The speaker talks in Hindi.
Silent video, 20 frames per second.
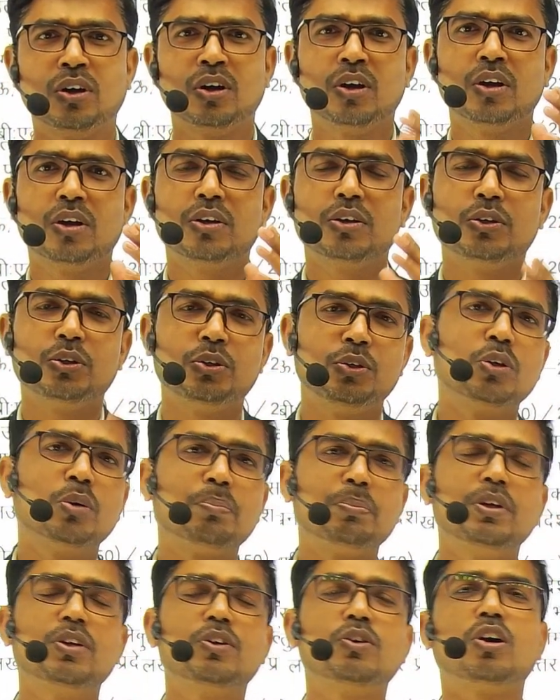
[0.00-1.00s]

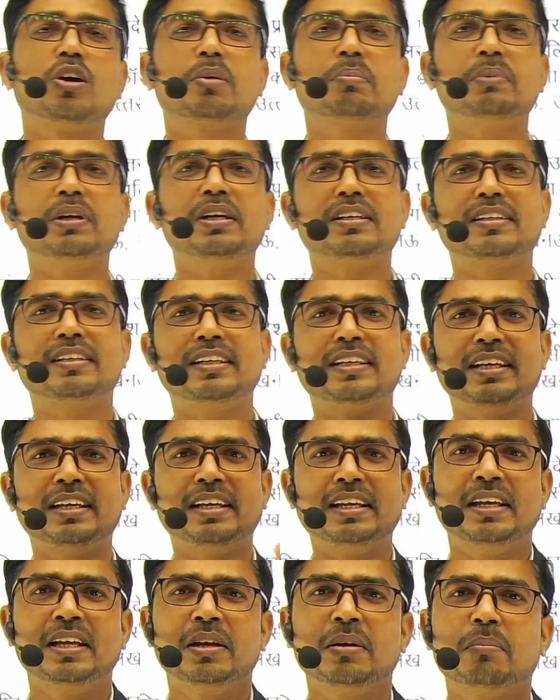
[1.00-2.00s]
यूपी गवर्नमेंट ने
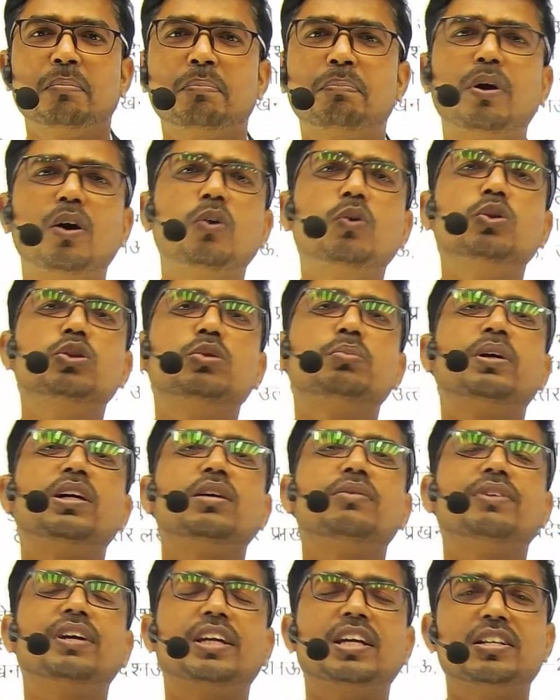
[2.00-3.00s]
बहुत बड़ी
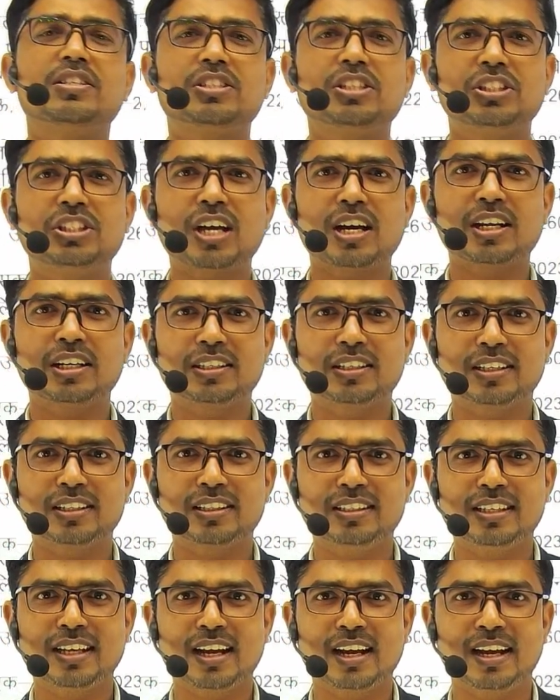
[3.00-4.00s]
वैकेंसी जारी कर
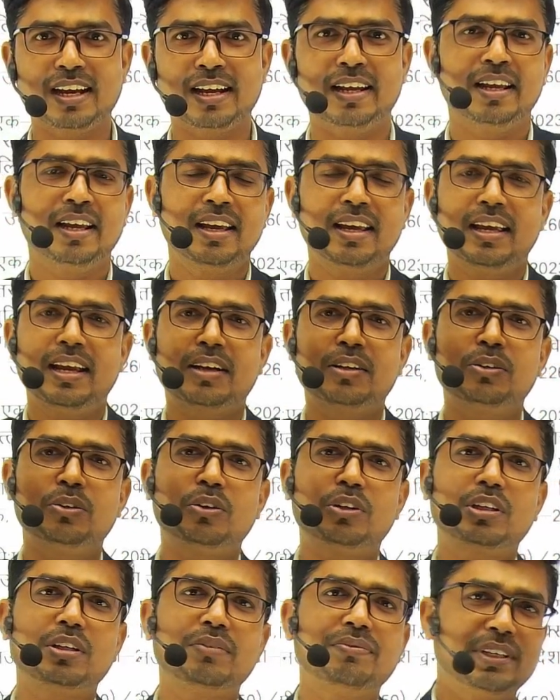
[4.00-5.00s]
दिया है एक
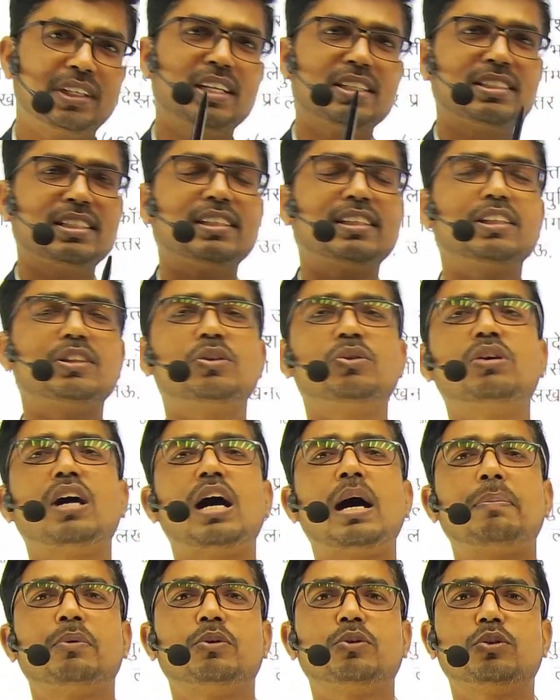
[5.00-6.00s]
नोटिफिकेशन के थ्रू
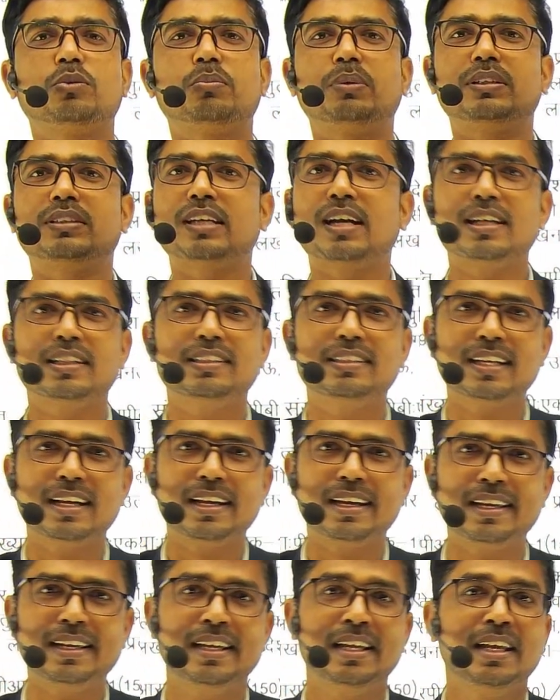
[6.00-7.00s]
आप लोग को बता दिया
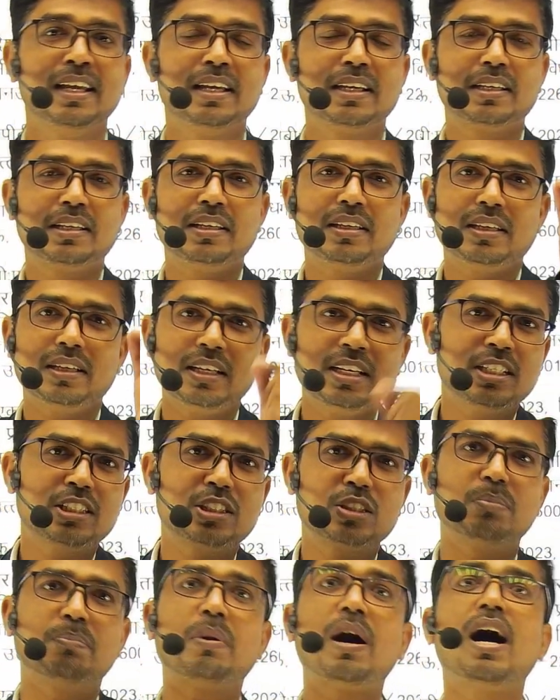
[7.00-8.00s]
है कि इस
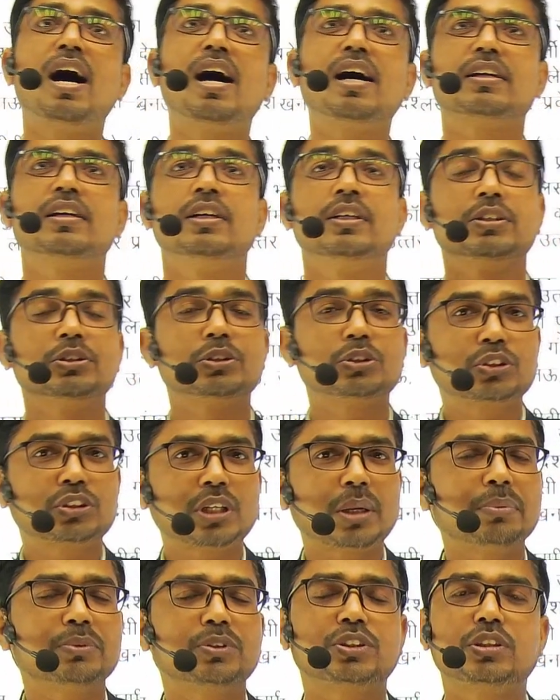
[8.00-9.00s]
बार
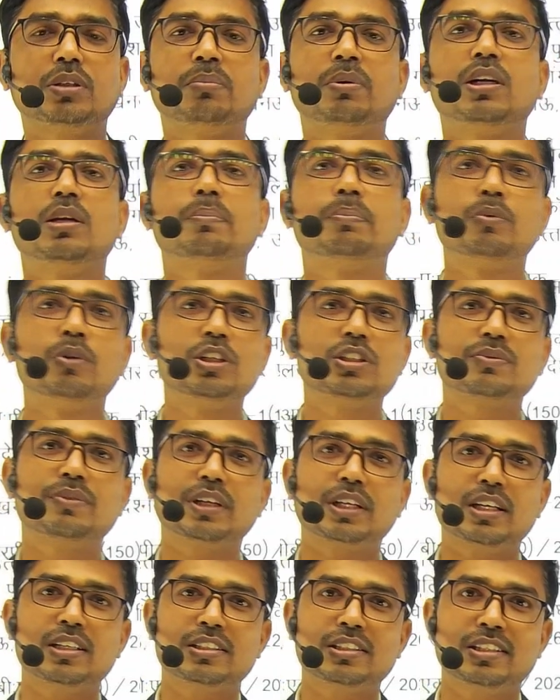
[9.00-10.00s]
सबसे बड़ी पुलिस
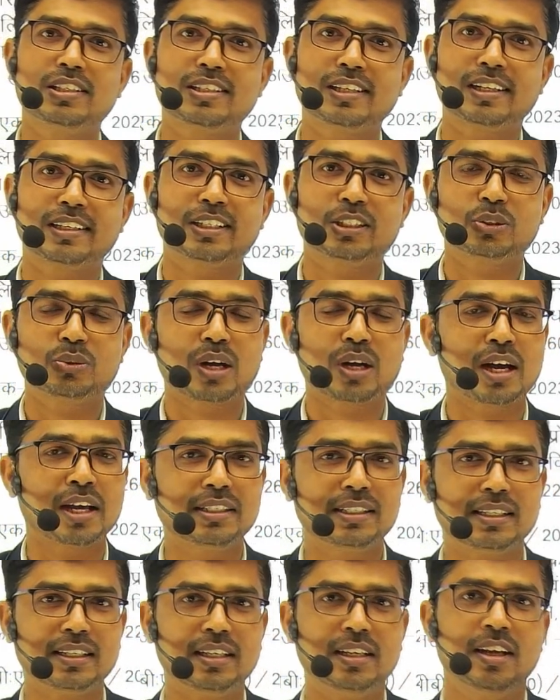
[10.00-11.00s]
वैकेंसी निकल के जो आई
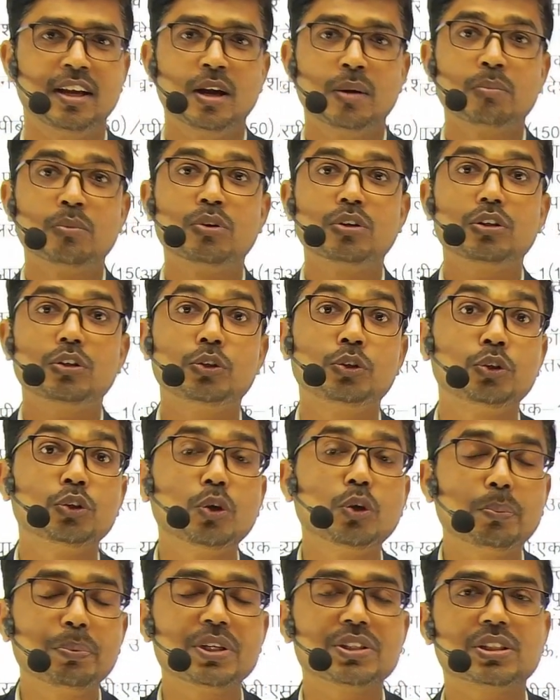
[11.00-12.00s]
है वो
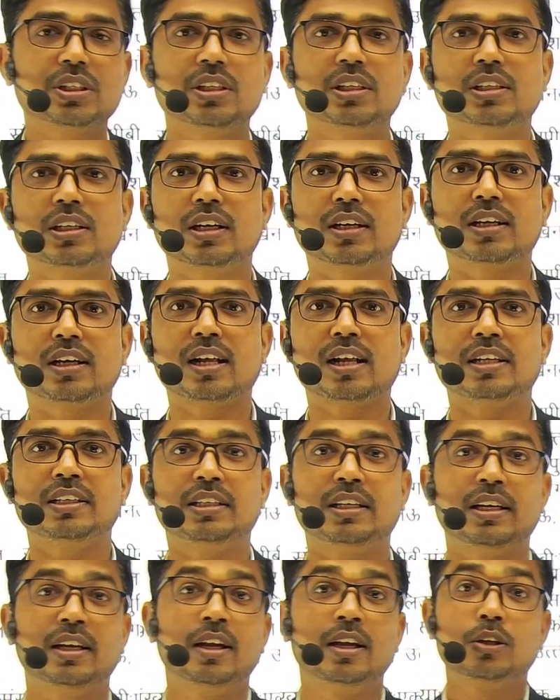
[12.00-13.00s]
यूपी से निकल कर आई
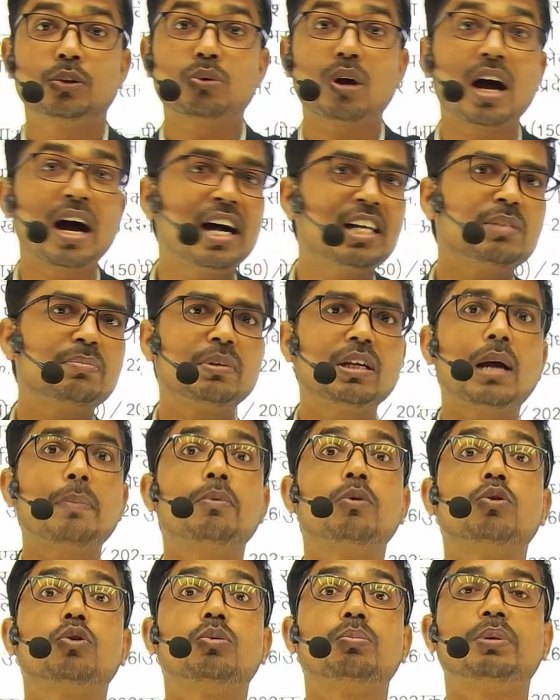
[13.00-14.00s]
है तो आज मैं आप लोग
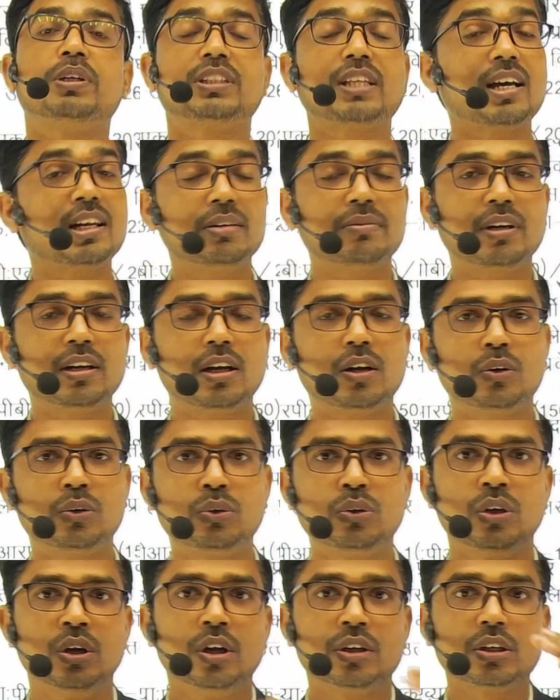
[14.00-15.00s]
को बताने वाला हूं
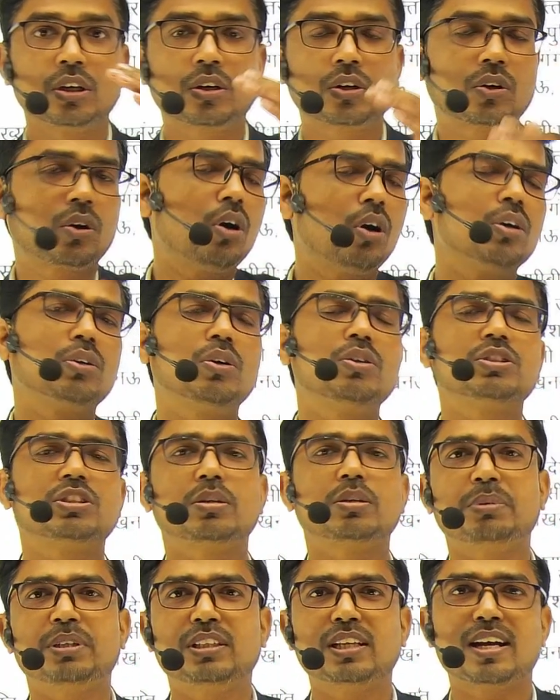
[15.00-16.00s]
कि कौन कौन से
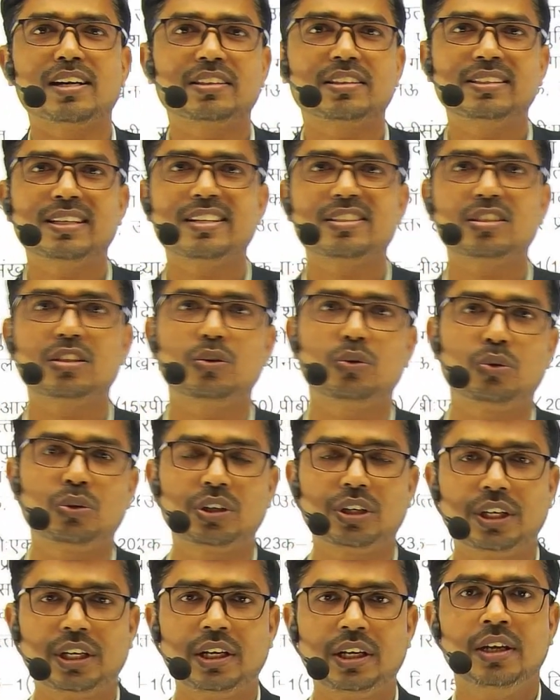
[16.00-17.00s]
विद्यार्थी ऐसे
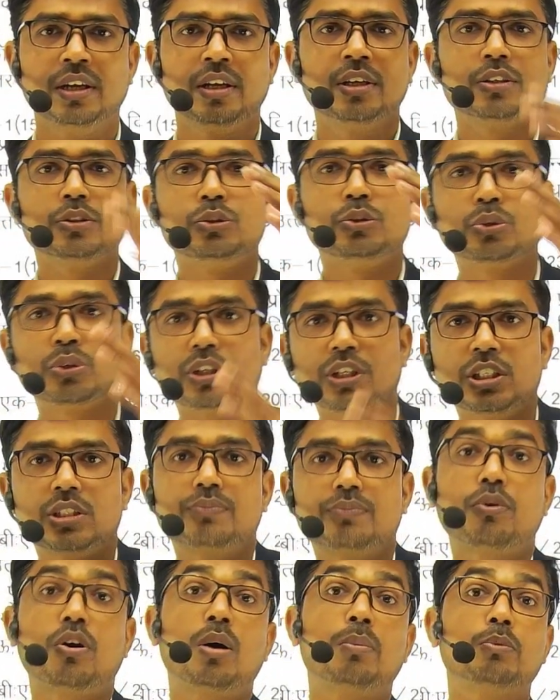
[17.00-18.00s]
होंगे जो इस
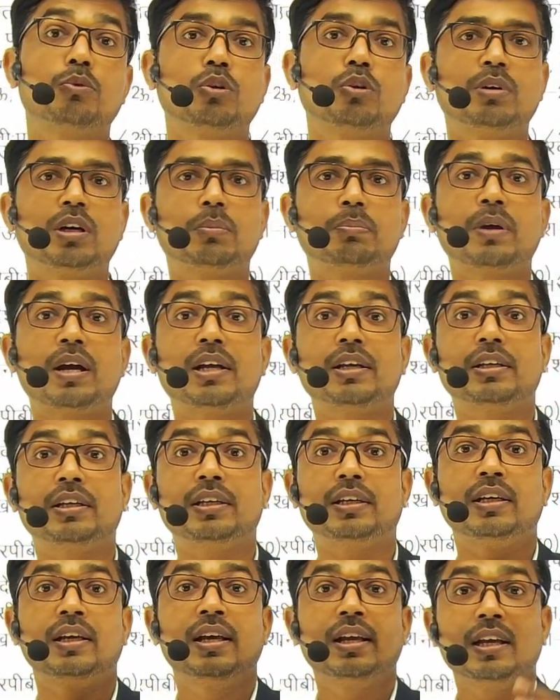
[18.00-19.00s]
फॉर्म को भर पाएंगे
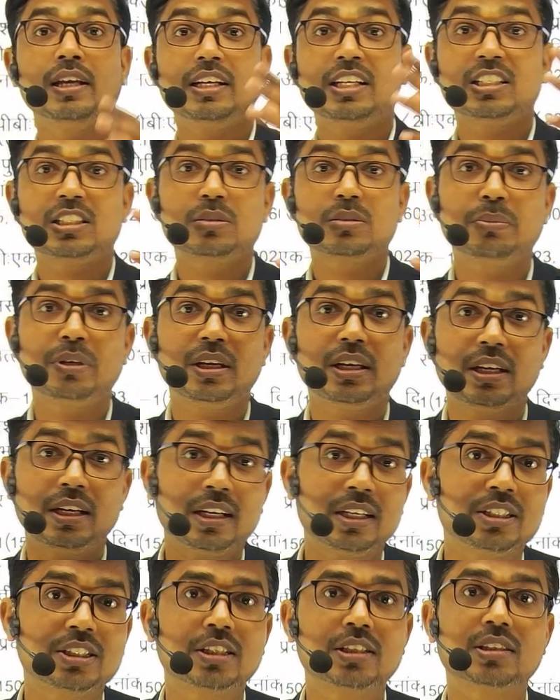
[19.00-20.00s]
इसमें
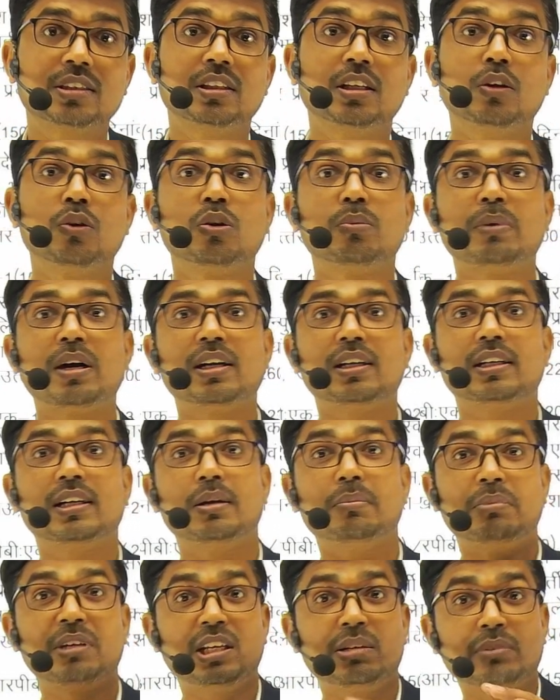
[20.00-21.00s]
एज कितने लोग माने गए
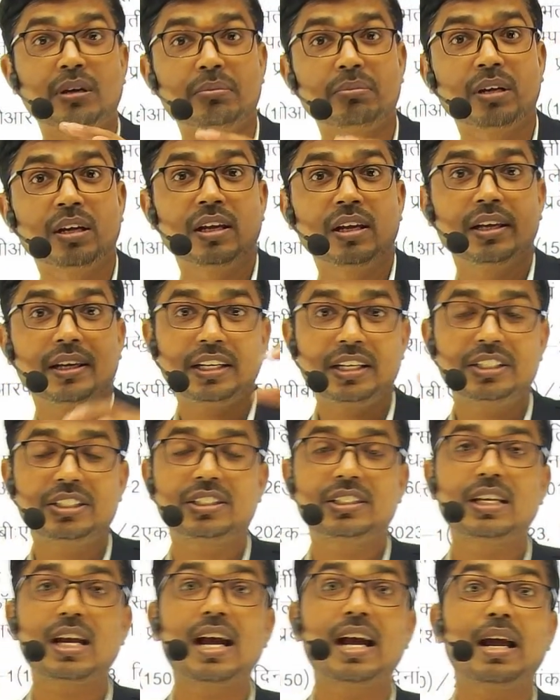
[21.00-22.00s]
मिनिमम एज
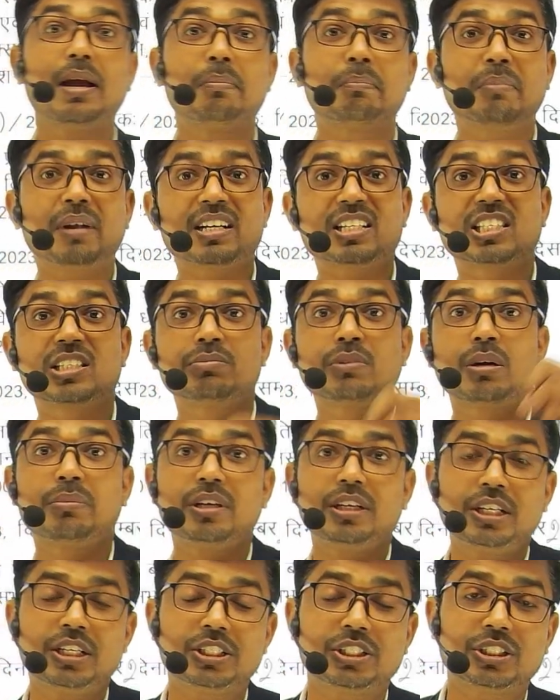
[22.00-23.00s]
क्या है मैक्सिमम
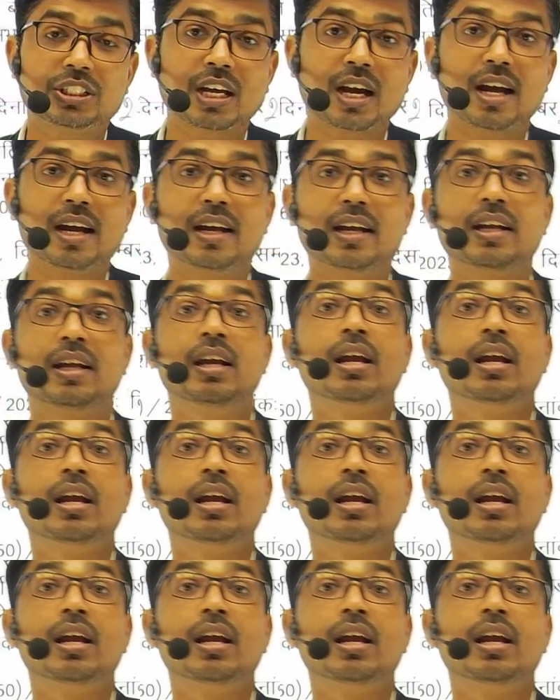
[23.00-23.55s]
एज क्या है